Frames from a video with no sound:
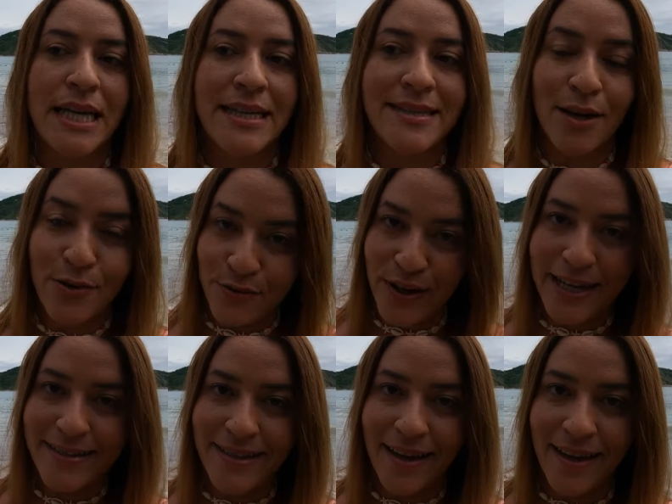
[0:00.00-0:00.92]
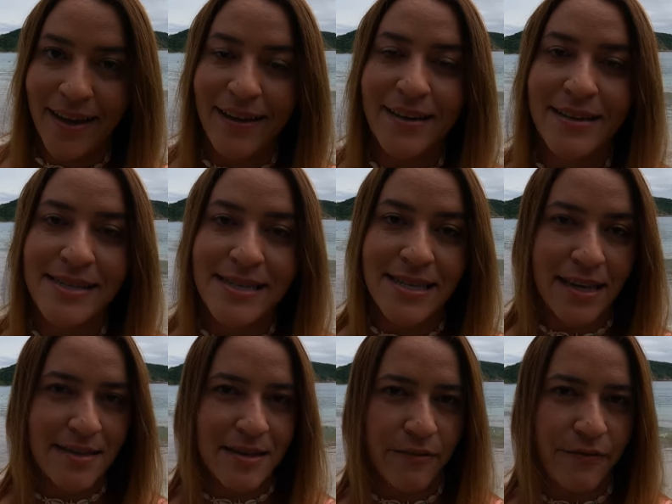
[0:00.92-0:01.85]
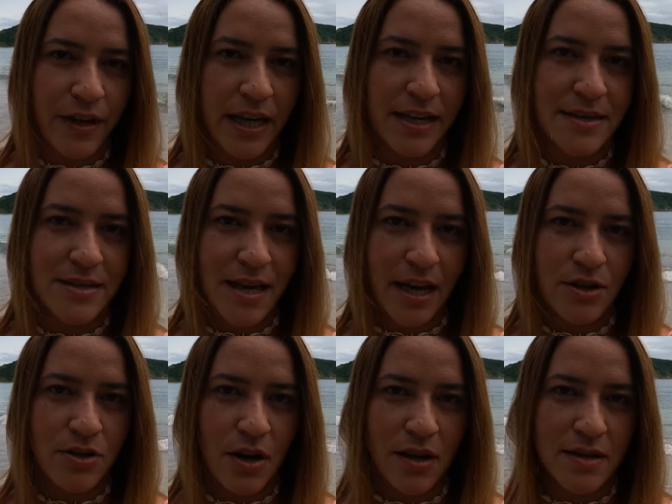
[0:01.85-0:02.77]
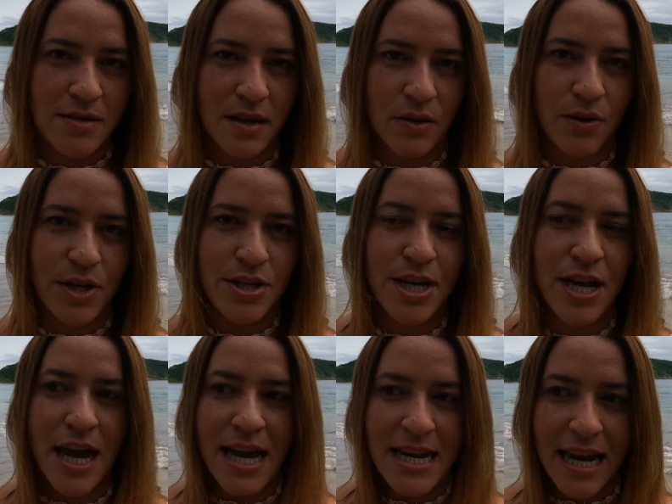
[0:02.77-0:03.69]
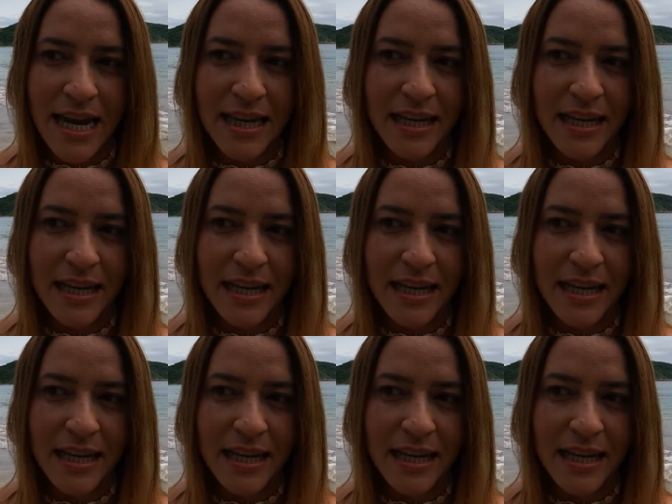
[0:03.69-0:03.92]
Então vai ter sexta-feira, 7 horas da noite, na